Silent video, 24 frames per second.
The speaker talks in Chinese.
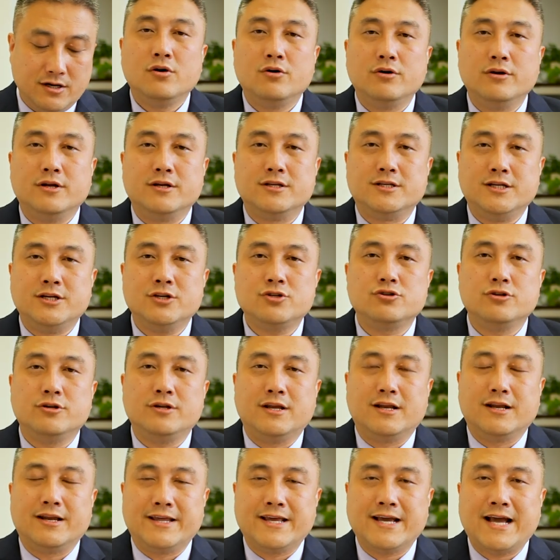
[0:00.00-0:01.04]
或者即使
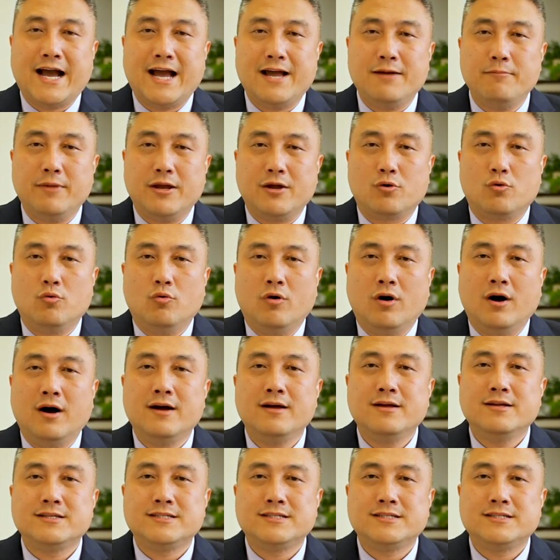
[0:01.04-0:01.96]
你离开美国，